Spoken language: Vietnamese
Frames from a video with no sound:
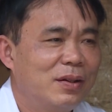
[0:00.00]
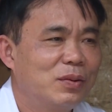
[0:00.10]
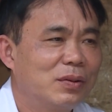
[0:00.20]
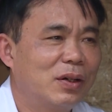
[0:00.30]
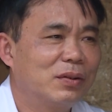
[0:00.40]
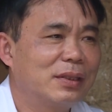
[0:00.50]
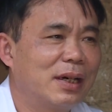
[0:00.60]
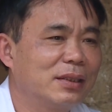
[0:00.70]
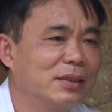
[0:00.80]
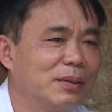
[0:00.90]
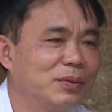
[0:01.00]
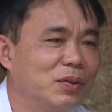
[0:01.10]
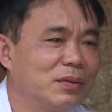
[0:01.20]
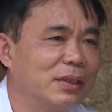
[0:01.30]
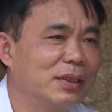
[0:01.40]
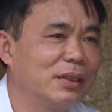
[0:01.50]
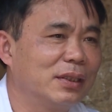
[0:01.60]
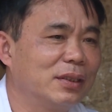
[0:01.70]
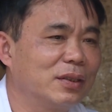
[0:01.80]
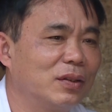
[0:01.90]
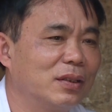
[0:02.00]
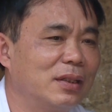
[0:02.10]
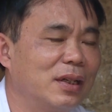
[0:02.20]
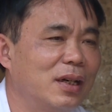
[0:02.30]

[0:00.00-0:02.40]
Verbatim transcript: lúc đầu ta chưa tiếp xúc thì dân nó còn